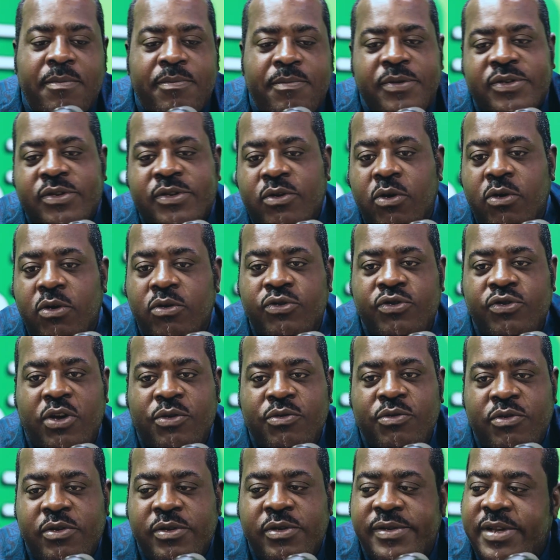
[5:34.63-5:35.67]
puisque
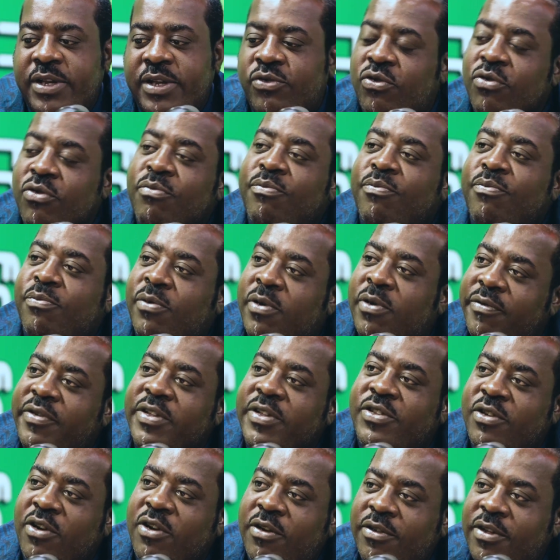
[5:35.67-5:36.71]
aujourd'hui c'est une
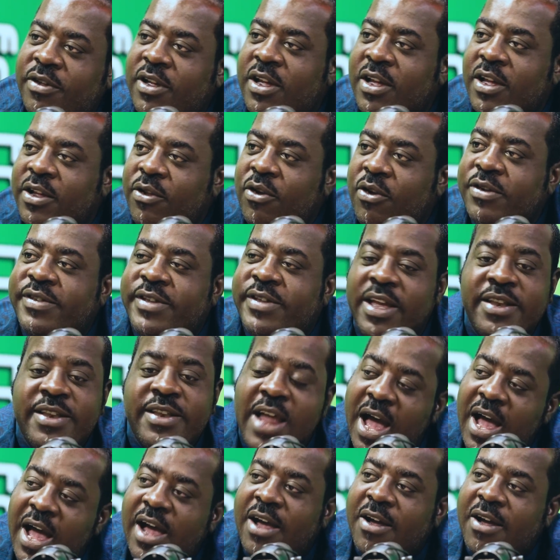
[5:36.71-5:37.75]
profession, donc c'est un
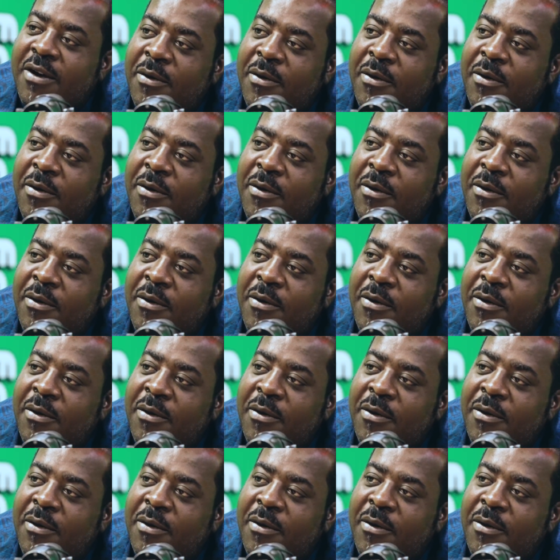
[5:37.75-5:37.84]
art.